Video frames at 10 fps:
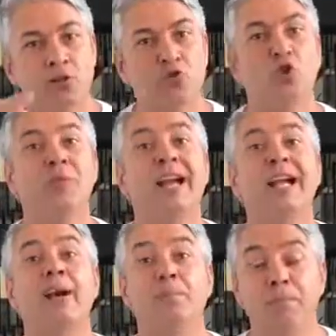sobre a
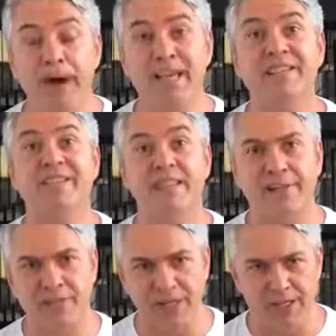campanha
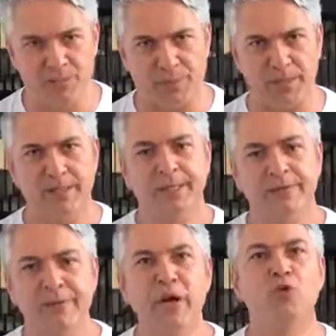Cidade Limpa.
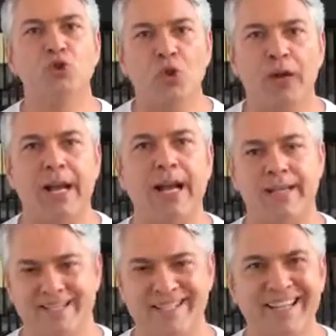Não
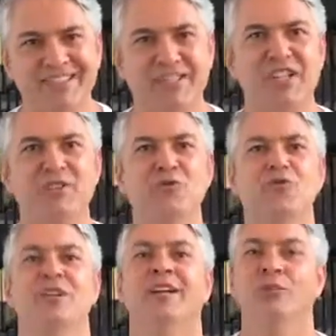jogar
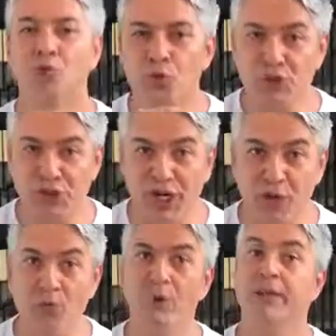santinhos no
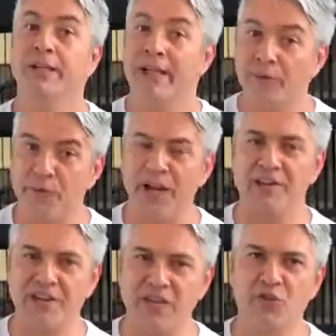chão na
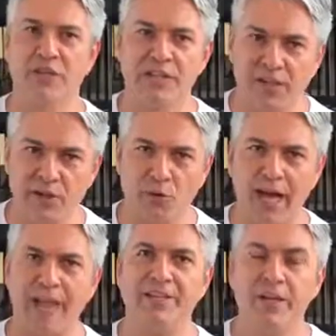frente das zonas
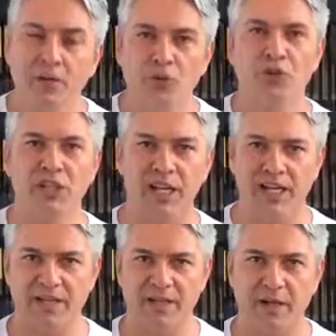eleitorais no dia da
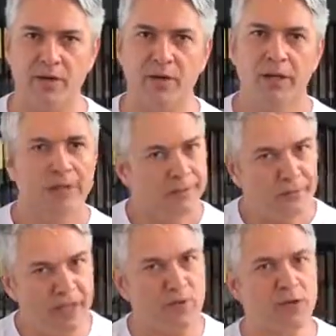eleição.
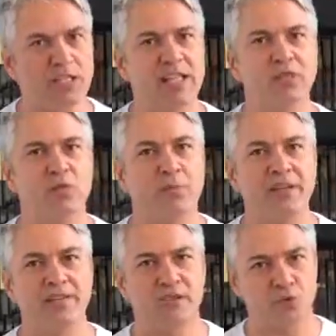Nenhum candidato
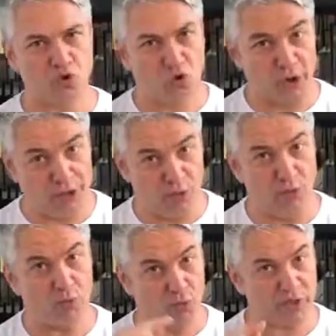compareceu, só
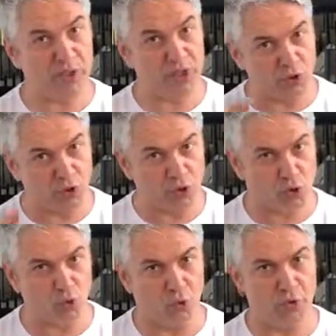eu, Rocinho e Tonho
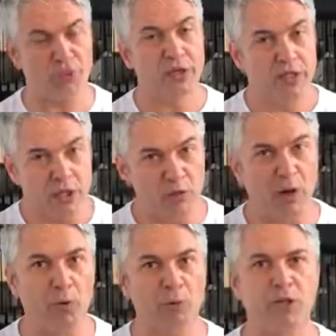dos Couros, e
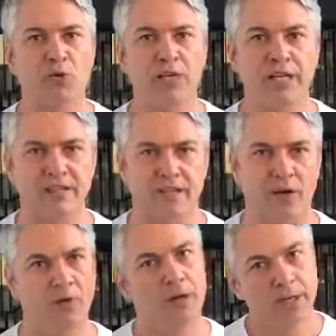uma outra coligação